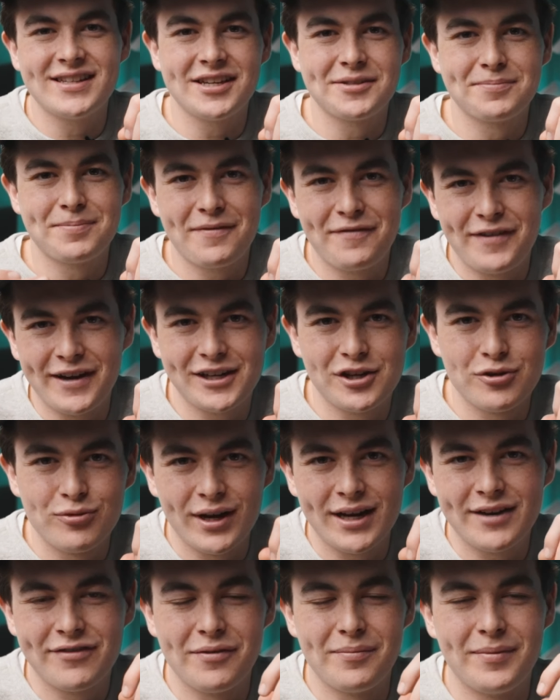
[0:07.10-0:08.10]
das perfekte
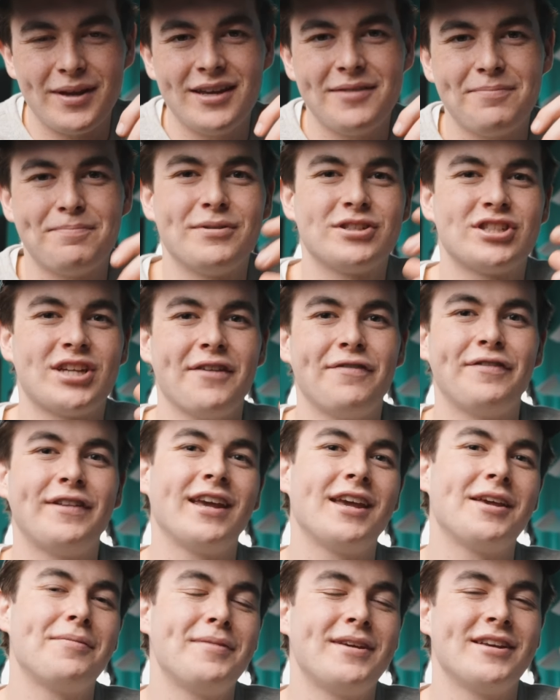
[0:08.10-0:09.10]
Rig für mich,
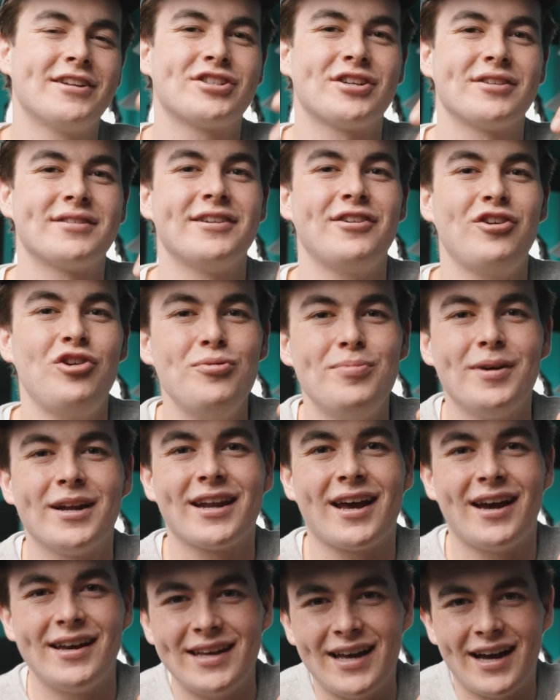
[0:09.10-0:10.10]
beschäftige ich mich jetzt schon seit über
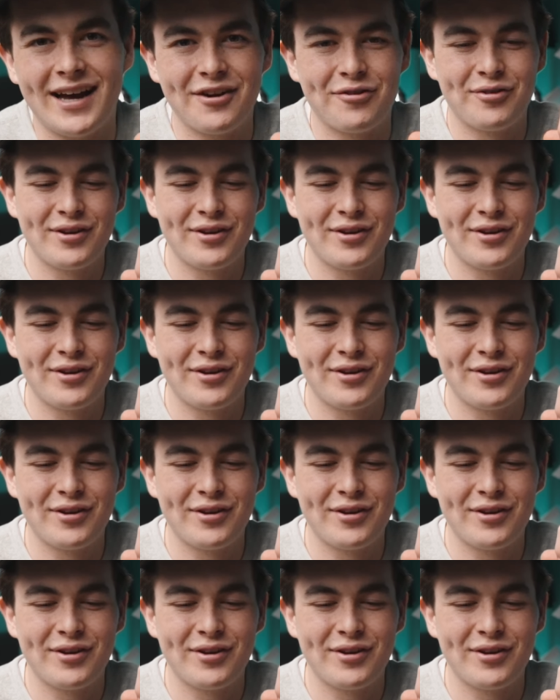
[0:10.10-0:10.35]
drei Jahren.